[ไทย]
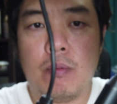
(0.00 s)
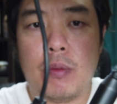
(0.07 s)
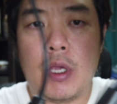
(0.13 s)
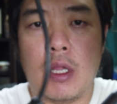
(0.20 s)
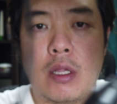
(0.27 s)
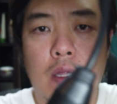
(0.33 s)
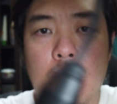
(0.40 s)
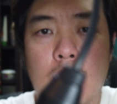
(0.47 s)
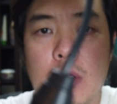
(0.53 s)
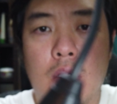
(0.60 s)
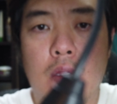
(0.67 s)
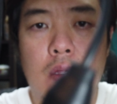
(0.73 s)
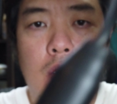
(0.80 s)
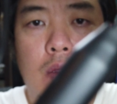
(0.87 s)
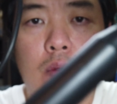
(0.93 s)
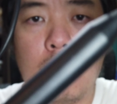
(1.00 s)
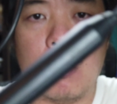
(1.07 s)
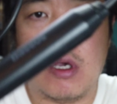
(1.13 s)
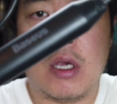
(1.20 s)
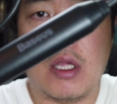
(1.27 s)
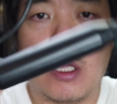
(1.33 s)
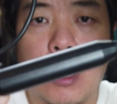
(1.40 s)
เป็นตัว
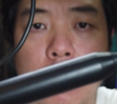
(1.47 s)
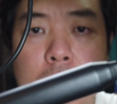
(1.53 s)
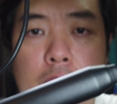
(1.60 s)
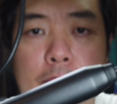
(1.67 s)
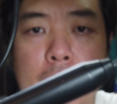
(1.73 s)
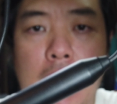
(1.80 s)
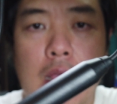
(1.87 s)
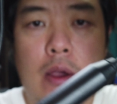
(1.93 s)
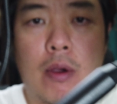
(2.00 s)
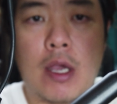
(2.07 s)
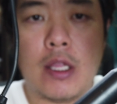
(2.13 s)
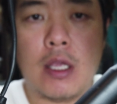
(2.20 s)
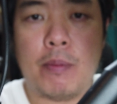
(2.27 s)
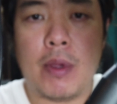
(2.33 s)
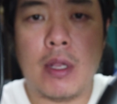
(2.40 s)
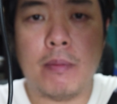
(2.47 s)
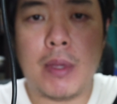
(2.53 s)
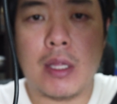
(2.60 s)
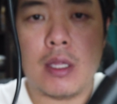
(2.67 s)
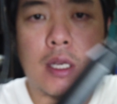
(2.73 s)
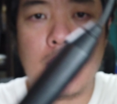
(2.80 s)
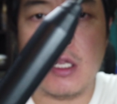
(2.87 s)
อย่างนี้เปล่าๆอาจจะเป็นแบ
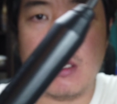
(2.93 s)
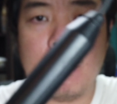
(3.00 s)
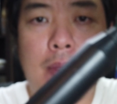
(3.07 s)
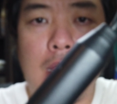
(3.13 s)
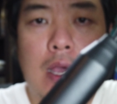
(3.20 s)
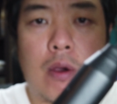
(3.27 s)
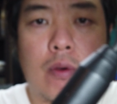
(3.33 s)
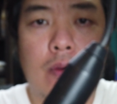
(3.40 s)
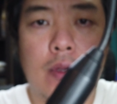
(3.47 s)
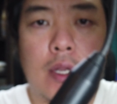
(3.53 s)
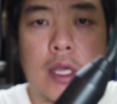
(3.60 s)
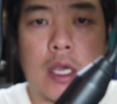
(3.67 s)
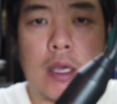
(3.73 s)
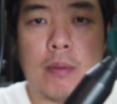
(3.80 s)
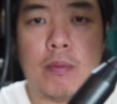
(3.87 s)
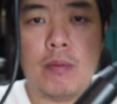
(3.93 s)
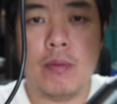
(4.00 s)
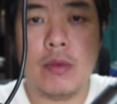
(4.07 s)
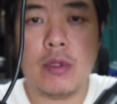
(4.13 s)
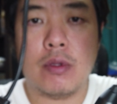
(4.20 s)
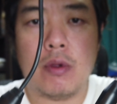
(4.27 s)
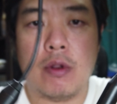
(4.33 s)
ตเตอรี่หรือเปล่านะครับ
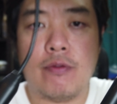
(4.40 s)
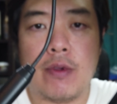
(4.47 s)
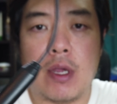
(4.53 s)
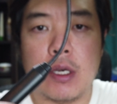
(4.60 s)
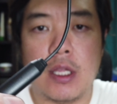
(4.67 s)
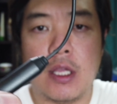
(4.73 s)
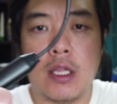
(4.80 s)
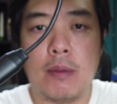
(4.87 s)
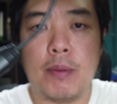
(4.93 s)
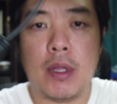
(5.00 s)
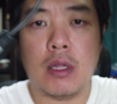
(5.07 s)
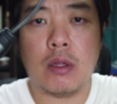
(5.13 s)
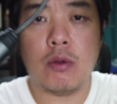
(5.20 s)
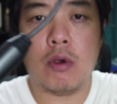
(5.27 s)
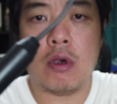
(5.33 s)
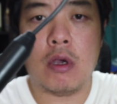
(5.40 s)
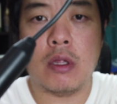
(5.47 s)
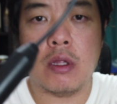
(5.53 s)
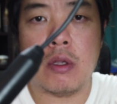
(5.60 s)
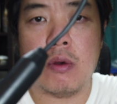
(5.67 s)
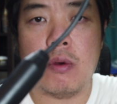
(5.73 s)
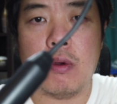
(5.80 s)
ส่วนฝั่งนี้จะเป็นตัวคอน
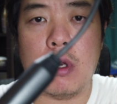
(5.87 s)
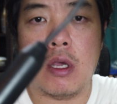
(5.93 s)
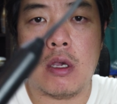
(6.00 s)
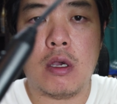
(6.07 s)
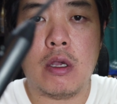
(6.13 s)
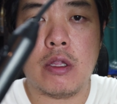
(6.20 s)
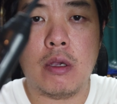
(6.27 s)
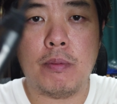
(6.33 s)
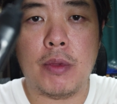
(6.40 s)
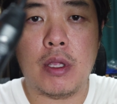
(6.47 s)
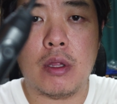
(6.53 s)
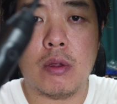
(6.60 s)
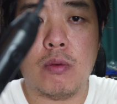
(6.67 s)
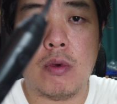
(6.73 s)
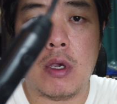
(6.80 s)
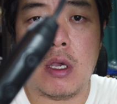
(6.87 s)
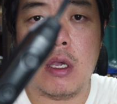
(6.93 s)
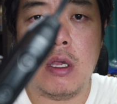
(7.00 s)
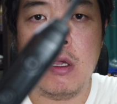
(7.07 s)
โทรลแล้วก็จะมีตัว